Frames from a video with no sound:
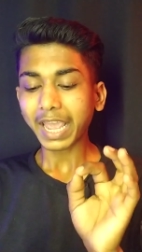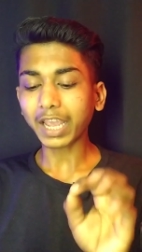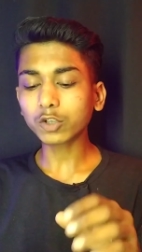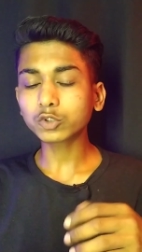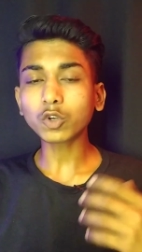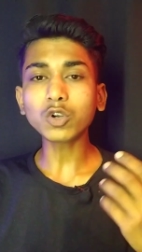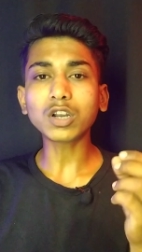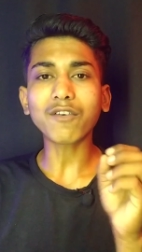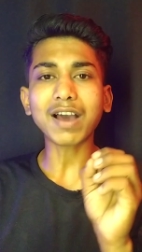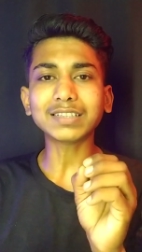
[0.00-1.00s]
एक
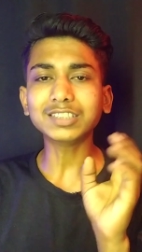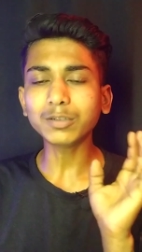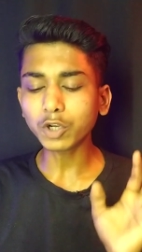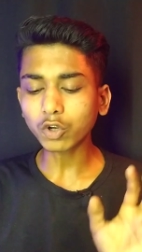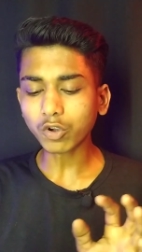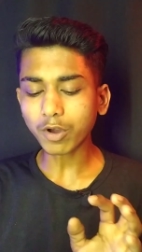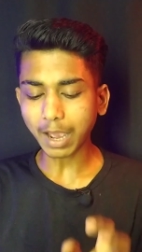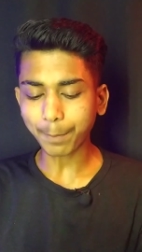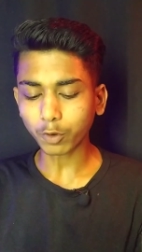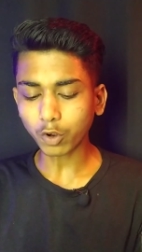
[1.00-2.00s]
वीडियो केवल
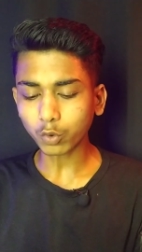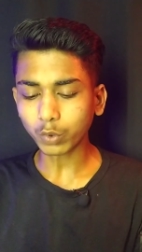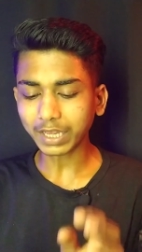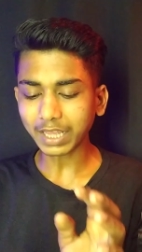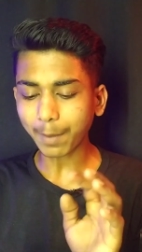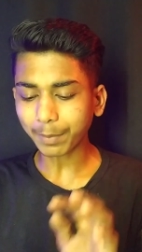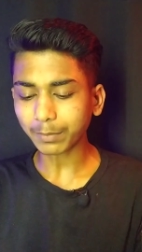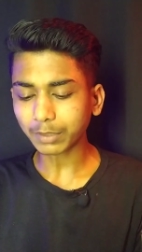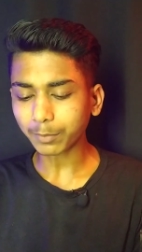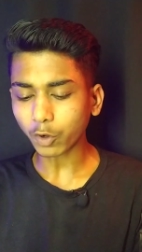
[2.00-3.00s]
अपलोड हुए हैं यहाँ पर
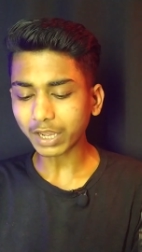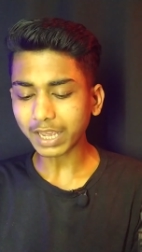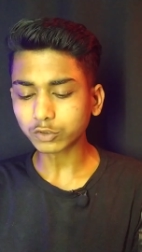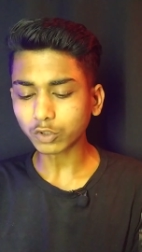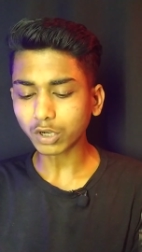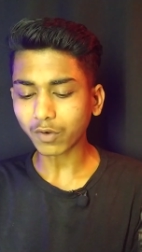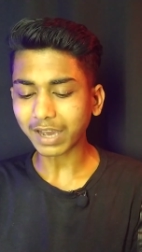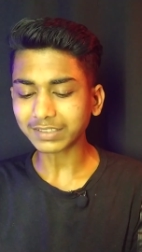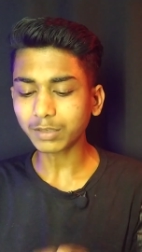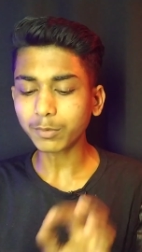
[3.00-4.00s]
आप देख पाओगे एक
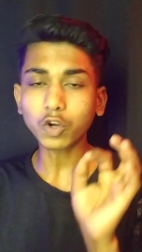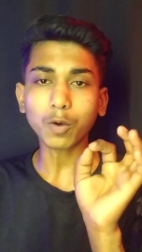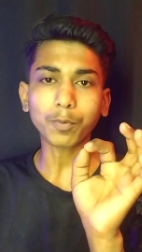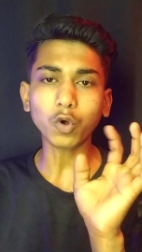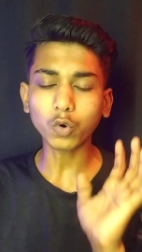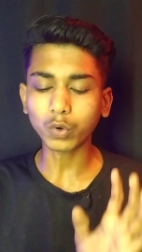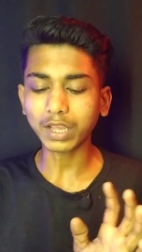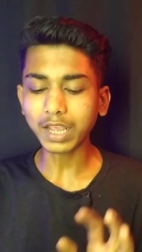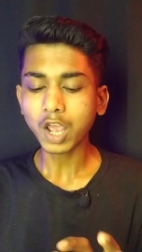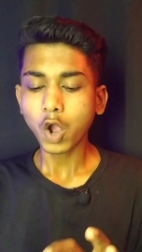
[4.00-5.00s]
वीडियो अपलोड हुए
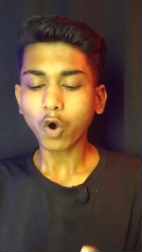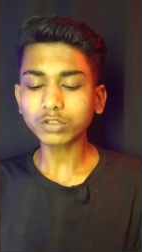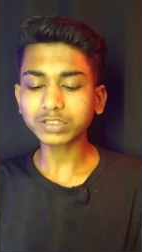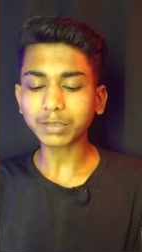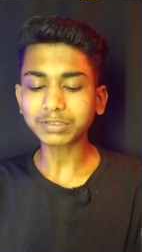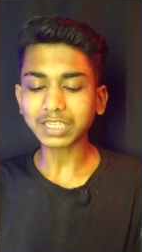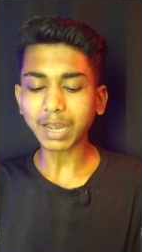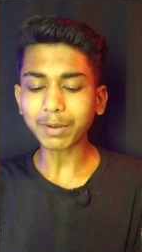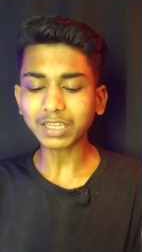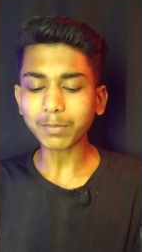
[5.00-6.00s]
हैं और
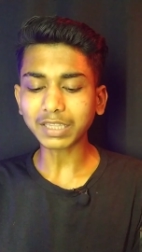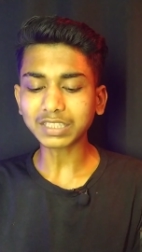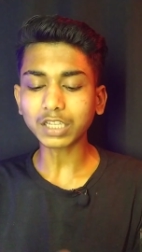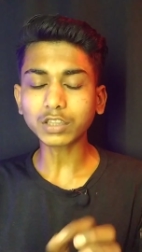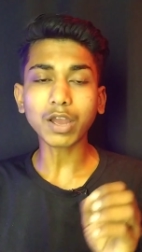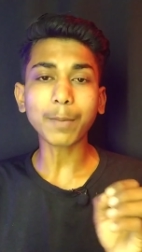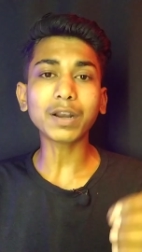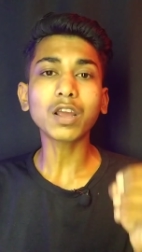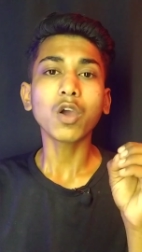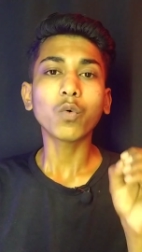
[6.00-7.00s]
सब्सक्राइबर की बात करें तो यहाँ
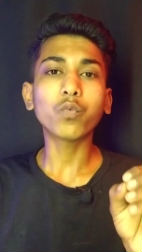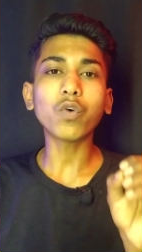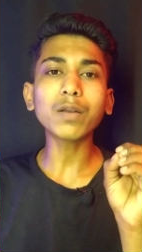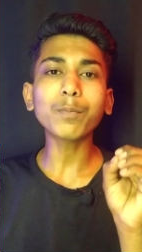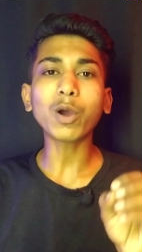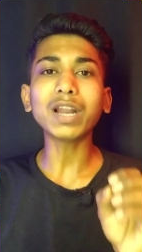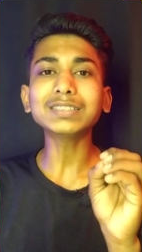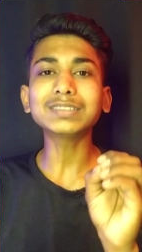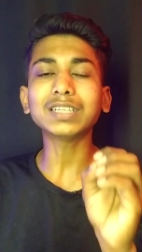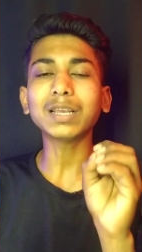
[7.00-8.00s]
पर
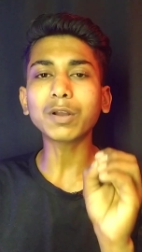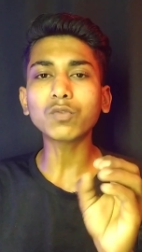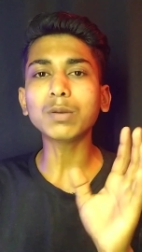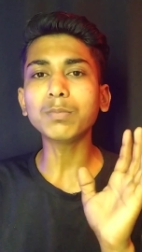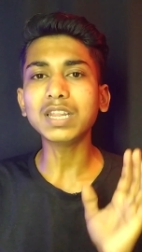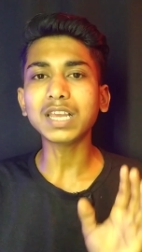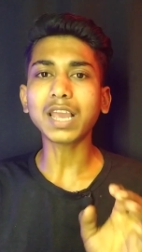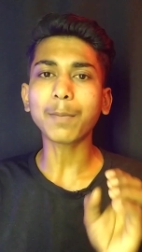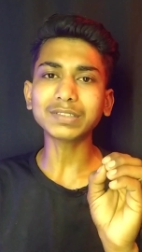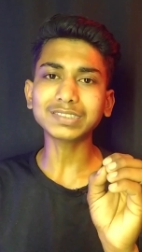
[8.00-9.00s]
1.71 मिलियन
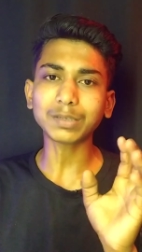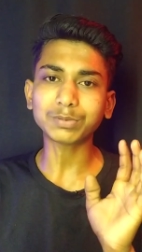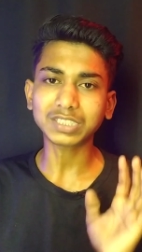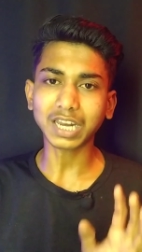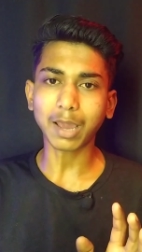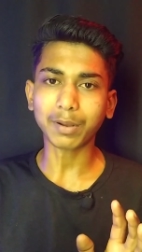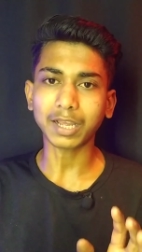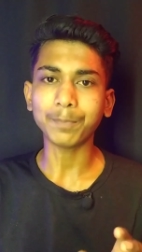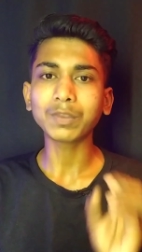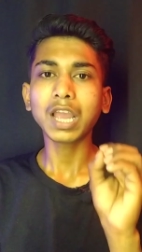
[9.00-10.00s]
यहाँ पर सब्सक्राइबर हैं